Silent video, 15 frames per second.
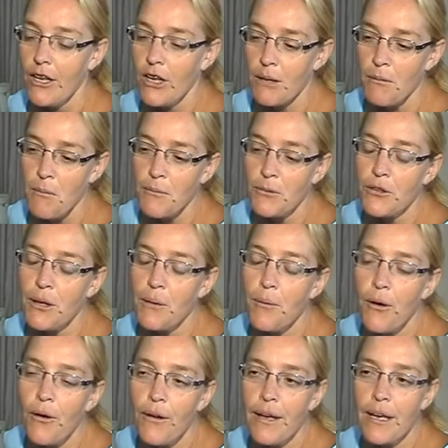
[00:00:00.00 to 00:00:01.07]
Y lo que me
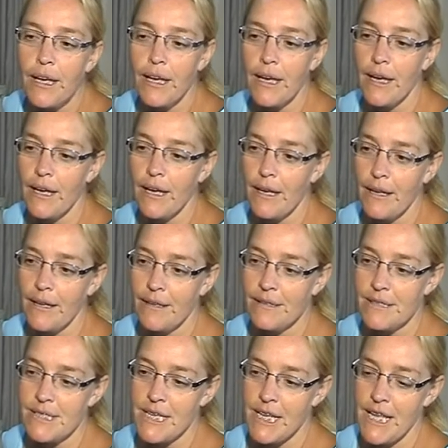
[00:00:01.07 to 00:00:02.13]
motivó es
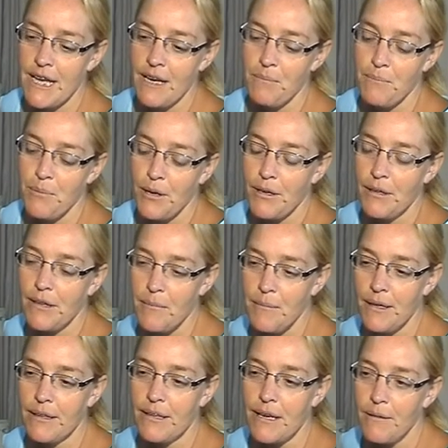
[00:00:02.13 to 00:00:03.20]
que sería por el
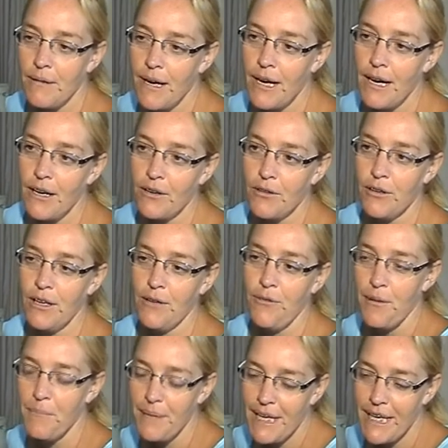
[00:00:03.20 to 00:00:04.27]
tema del trabajo,
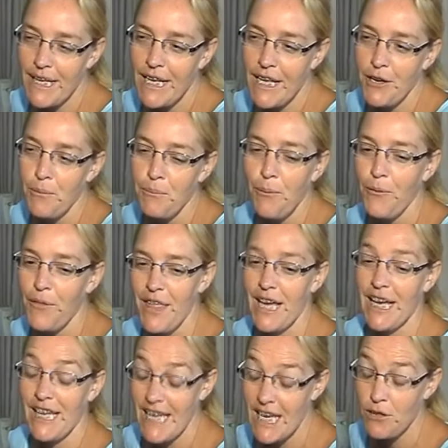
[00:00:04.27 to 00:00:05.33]
la familia, no
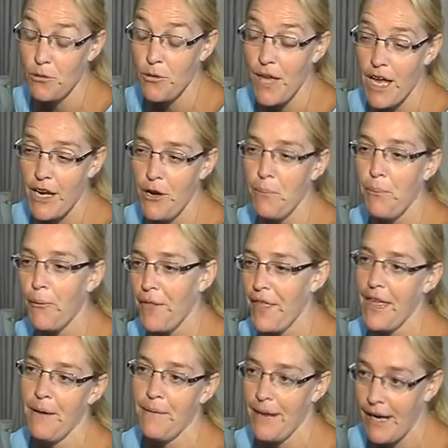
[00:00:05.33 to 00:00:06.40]
podía, quería estudiar y no
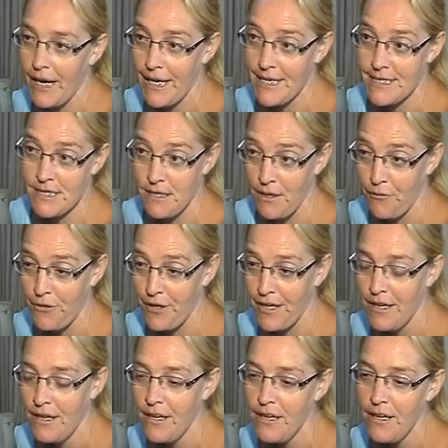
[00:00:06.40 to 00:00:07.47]
podía viajar a Santa
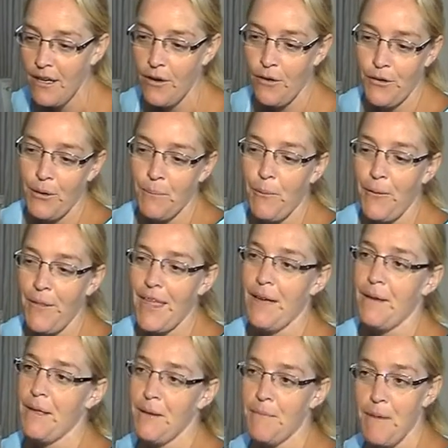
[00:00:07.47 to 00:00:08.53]
Fe o no
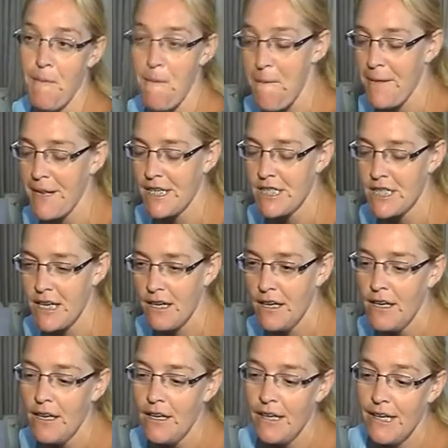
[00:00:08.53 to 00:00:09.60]
podía irme a vivir
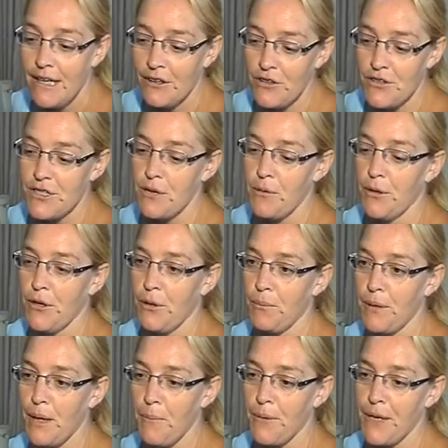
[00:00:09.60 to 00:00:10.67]
allá. Entonces,
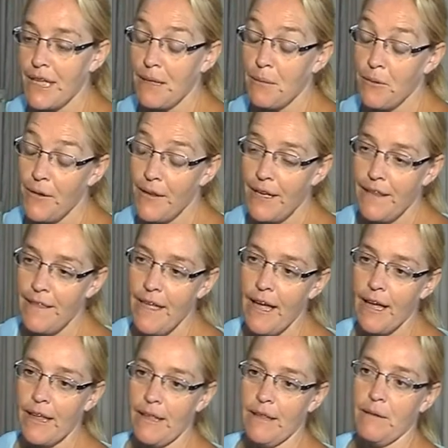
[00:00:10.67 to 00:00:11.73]
bueno, opté por esta
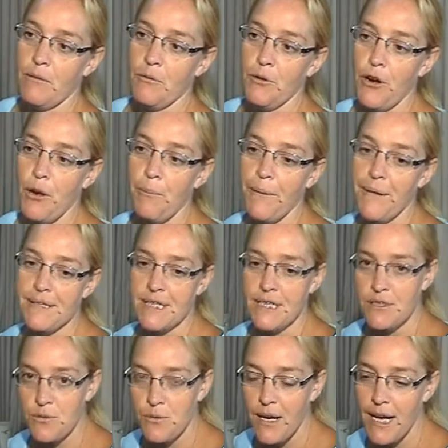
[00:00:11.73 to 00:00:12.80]
modalidad que uno lo puede
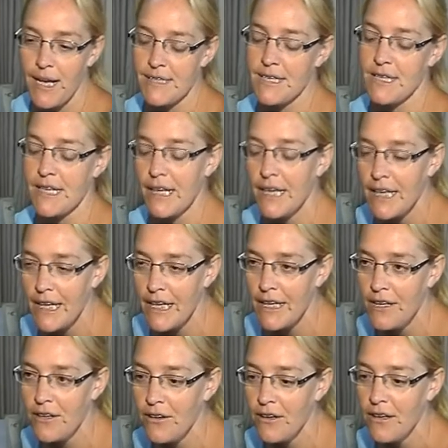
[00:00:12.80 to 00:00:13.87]
hacer en su casa,
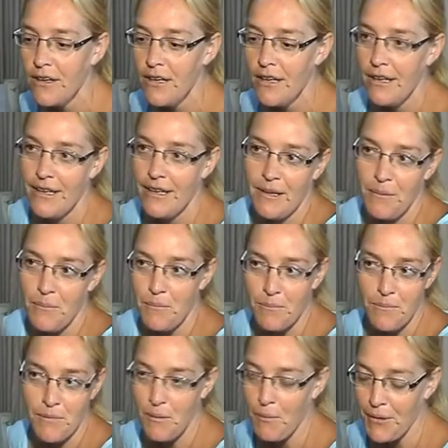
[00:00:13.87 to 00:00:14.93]
tranquilo. Y,
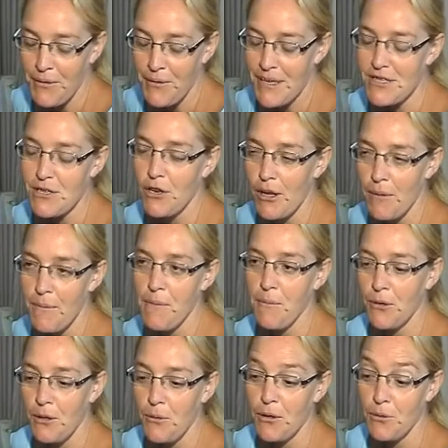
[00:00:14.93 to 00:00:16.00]
bueno, eso es lo que me
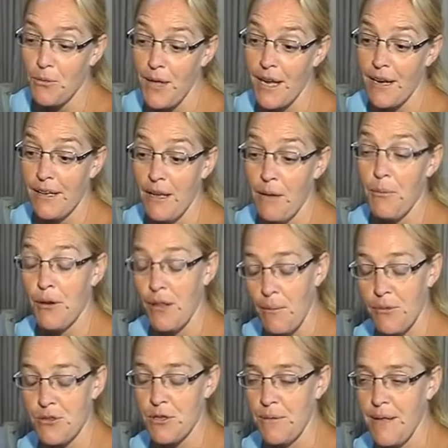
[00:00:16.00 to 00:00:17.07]
motivó a estudiar, por
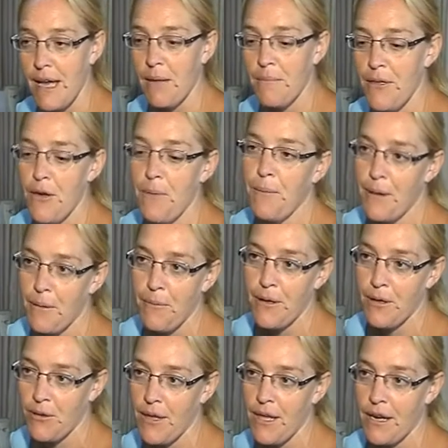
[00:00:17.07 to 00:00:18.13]
la posibilidad que me dio poder
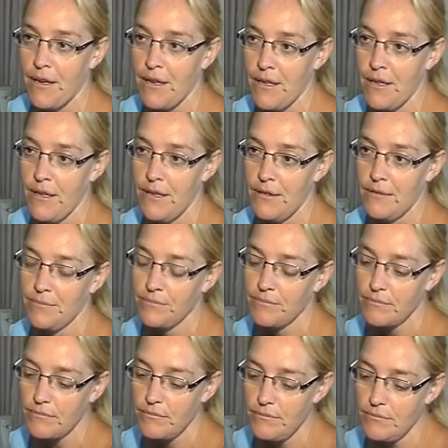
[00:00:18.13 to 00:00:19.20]
poder estudiar
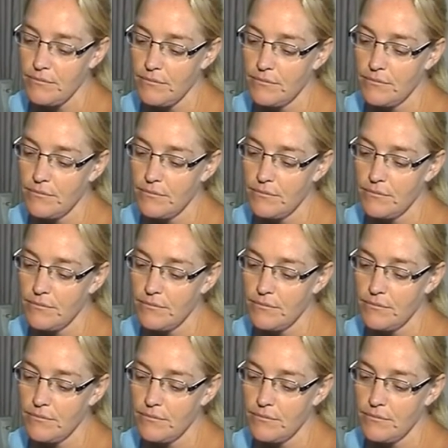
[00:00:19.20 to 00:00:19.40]
si es